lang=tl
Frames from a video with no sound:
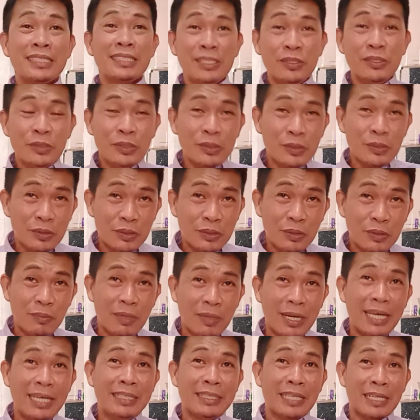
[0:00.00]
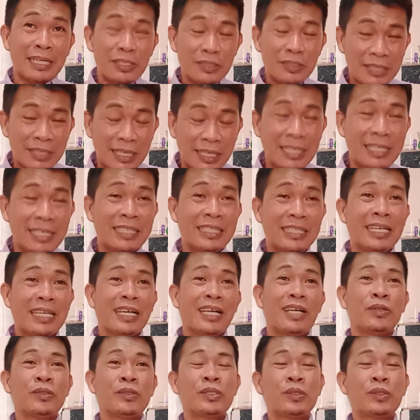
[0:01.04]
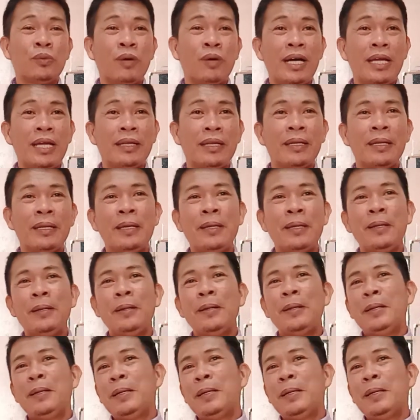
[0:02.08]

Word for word: ang sinusunod ng mga elder yung sarili nilang kagustuhan